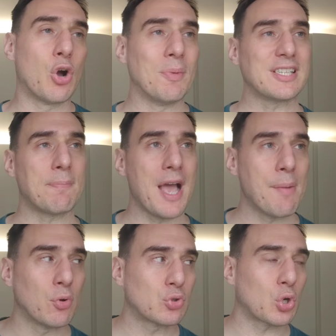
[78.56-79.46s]
come
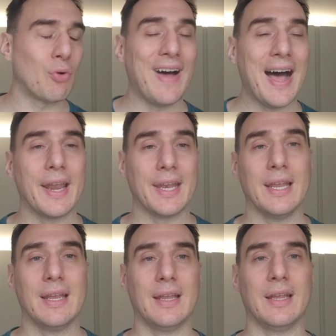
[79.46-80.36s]
sappiamo,
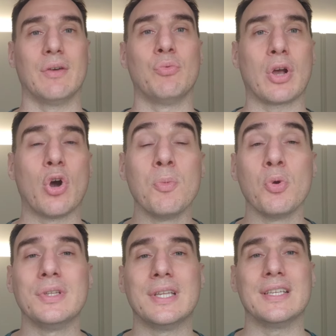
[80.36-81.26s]
trovare eh, una
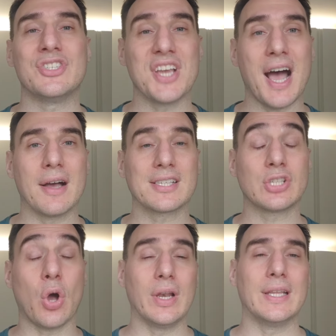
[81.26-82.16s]
community già
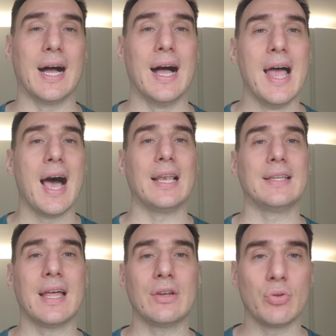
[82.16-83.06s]
solida
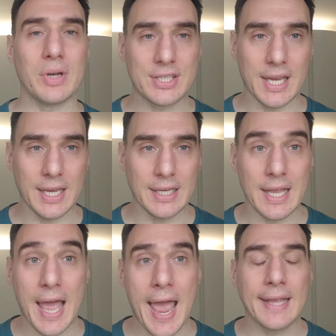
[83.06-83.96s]
all'interno di una
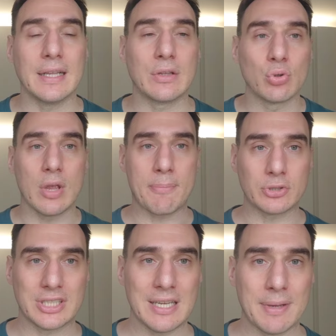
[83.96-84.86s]
chain è del tutto
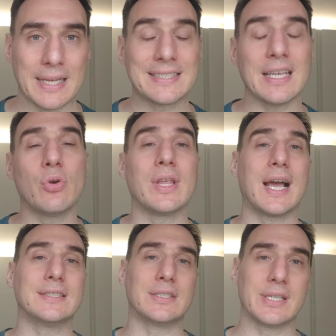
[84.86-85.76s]
impossibile, se non in
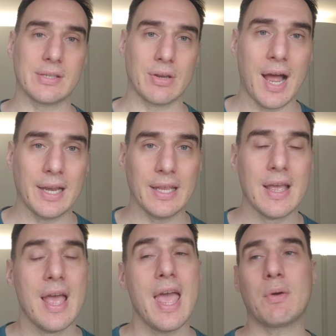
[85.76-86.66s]
casi
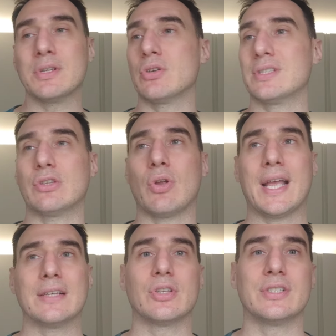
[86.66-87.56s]
eccezionali. E questo è stato il
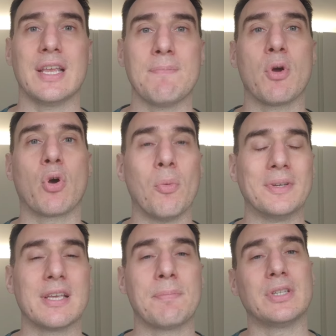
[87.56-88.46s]
caso, ad esempio,
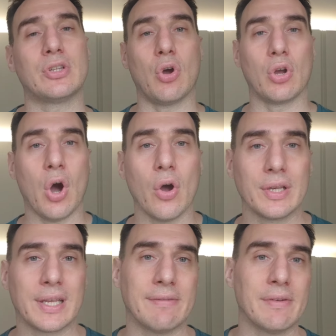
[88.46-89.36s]
come sempre di
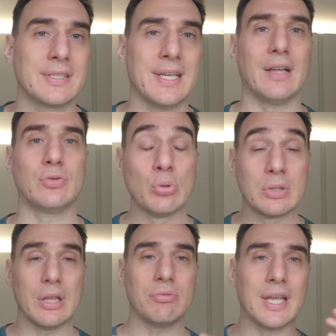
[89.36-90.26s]
Toncoin, che aveva già
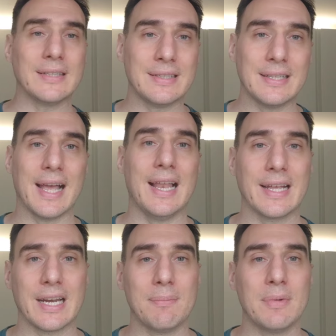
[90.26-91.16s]
tutti gli utenti di
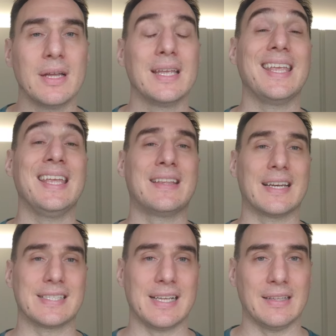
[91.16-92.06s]
Telegram
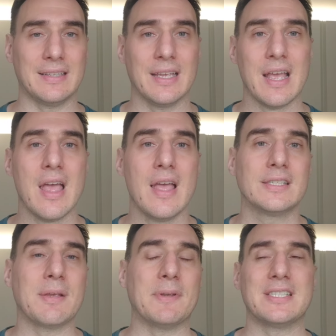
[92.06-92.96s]
interessati.
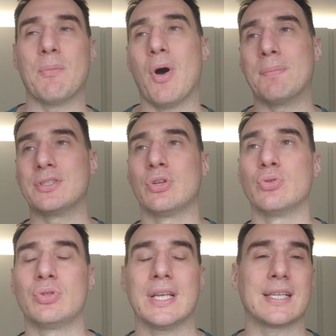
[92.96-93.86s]
Se pensiamo al bacino
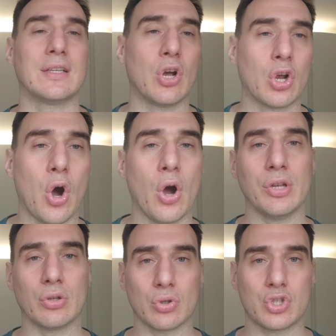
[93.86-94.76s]
di utenza di
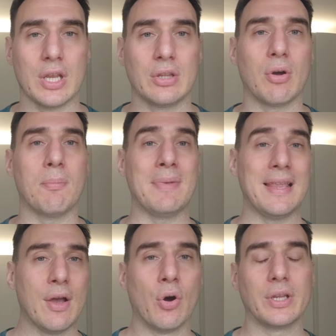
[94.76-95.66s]
Toncoin, 800
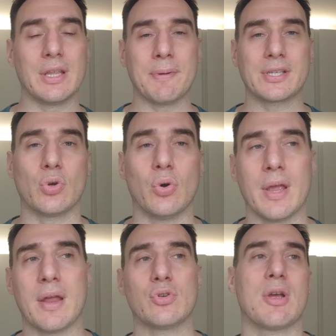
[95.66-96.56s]
milioni di
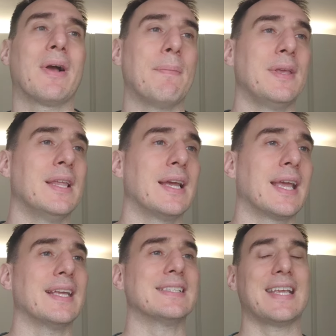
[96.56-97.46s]
persone, riusciamo a capire
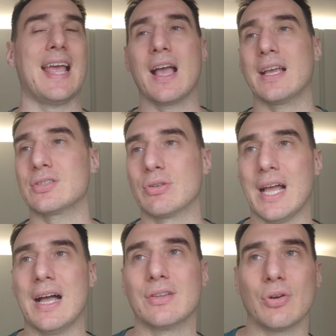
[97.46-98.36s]
che se anche
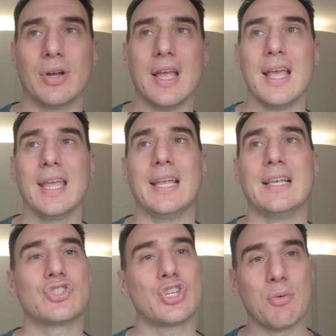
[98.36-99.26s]
soltanto
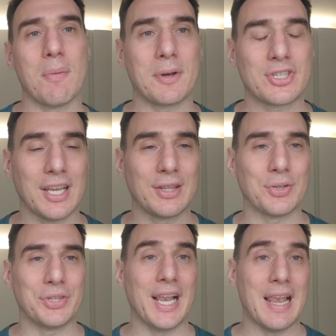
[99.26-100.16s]
il
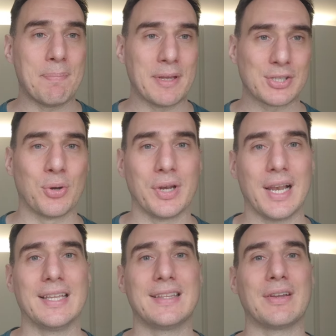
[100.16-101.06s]
5% delle persone
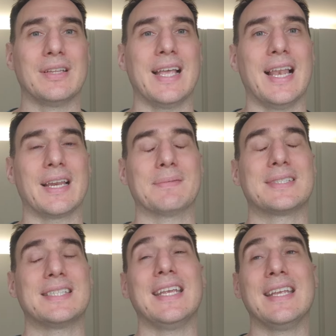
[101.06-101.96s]
all'interno di Telegram
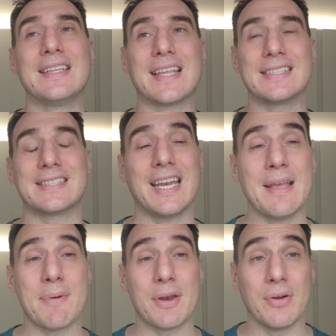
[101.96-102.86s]
si
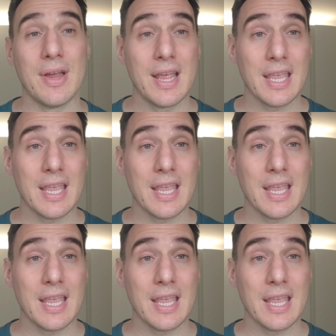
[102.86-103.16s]
interesserebbero